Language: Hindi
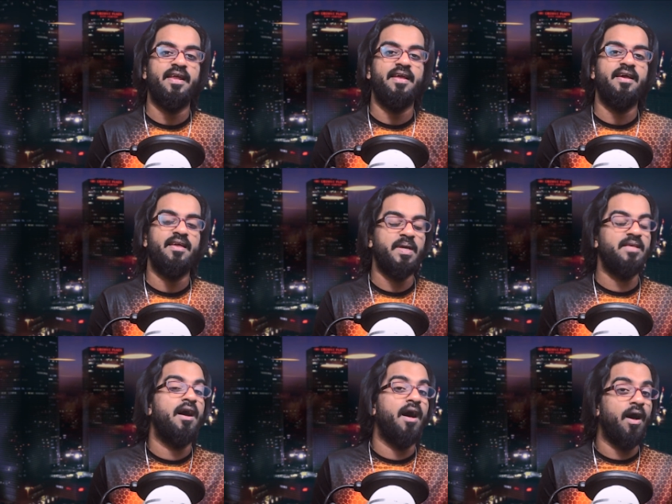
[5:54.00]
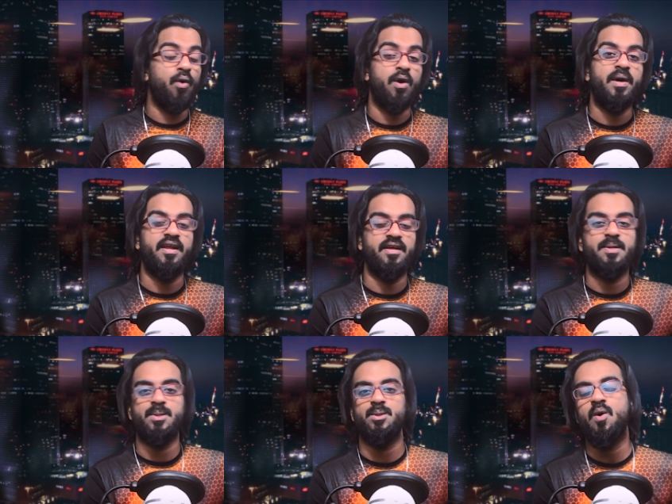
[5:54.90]
हैं कि भैया आओ हमारे यहाँ
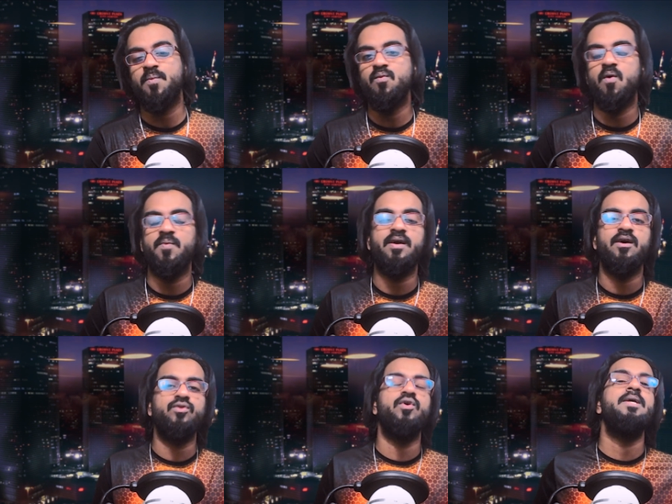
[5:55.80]
से शॉपिंग वॉपिंग करो तो